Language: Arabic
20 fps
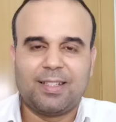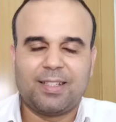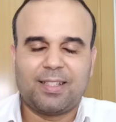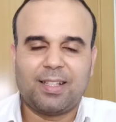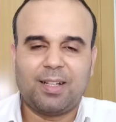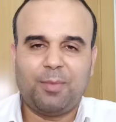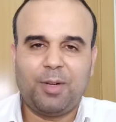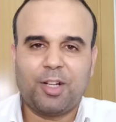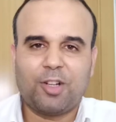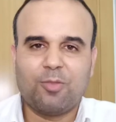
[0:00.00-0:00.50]

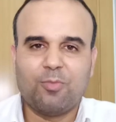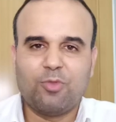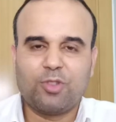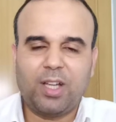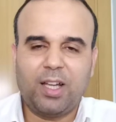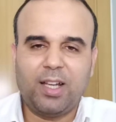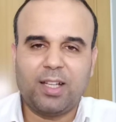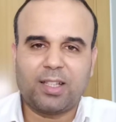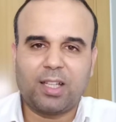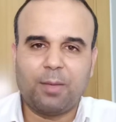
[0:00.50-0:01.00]
السلام عليكم
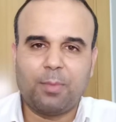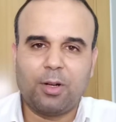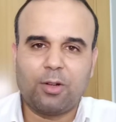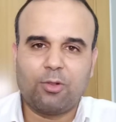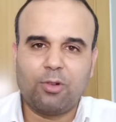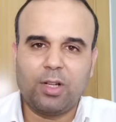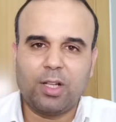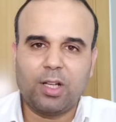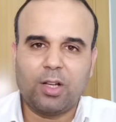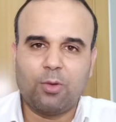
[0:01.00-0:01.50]
وتحية طيبة
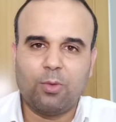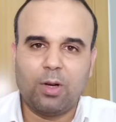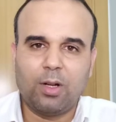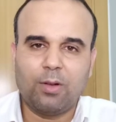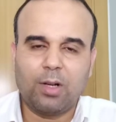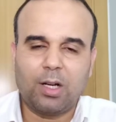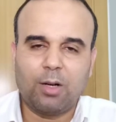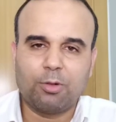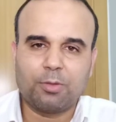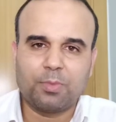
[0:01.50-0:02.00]
لكل الإخوان
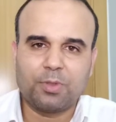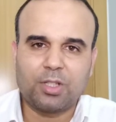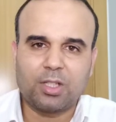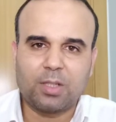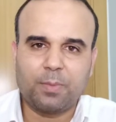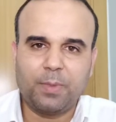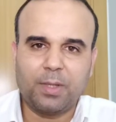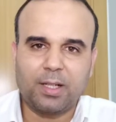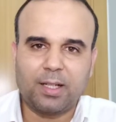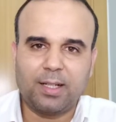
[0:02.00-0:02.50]
والأخوات
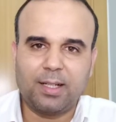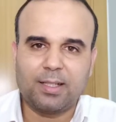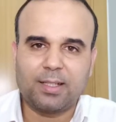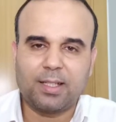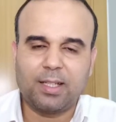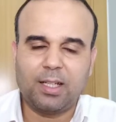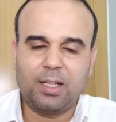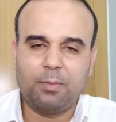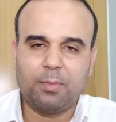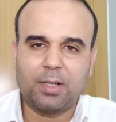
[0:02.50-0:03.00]
متتبعين قناة
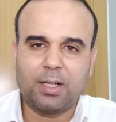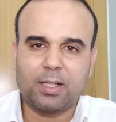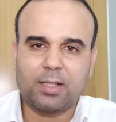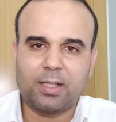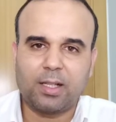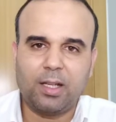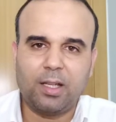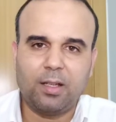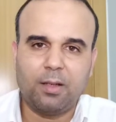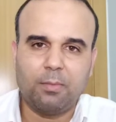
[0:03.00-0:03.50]
كريم
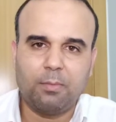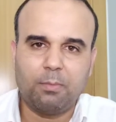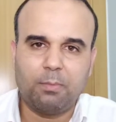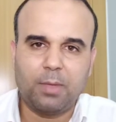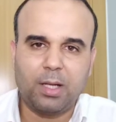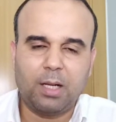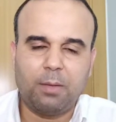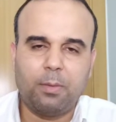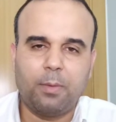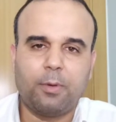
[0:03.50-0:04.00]
كسري
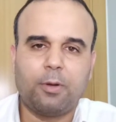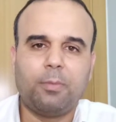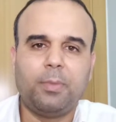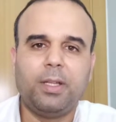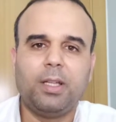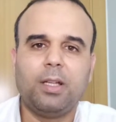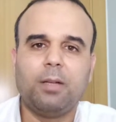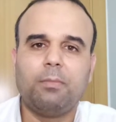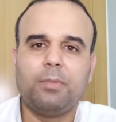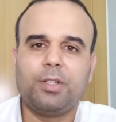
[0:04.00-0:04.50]
مرحبا بكم
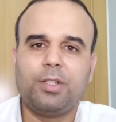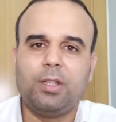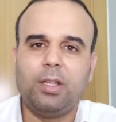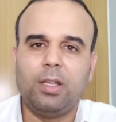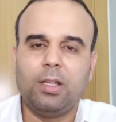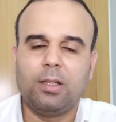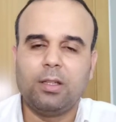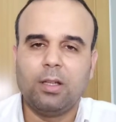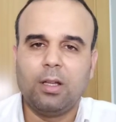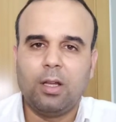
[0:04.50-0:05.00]
معي من
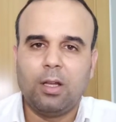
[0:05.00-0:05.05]
جديد